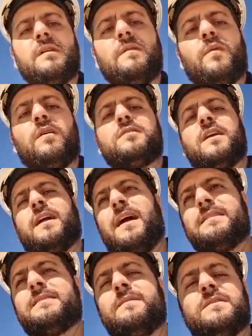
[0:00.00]
que pode chegar
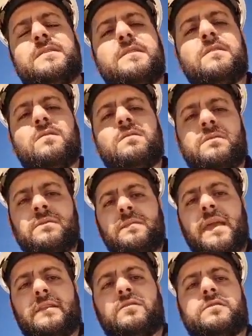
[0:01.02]
acima de 5
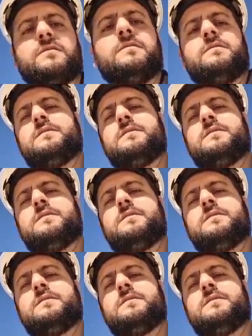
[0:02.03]
metros,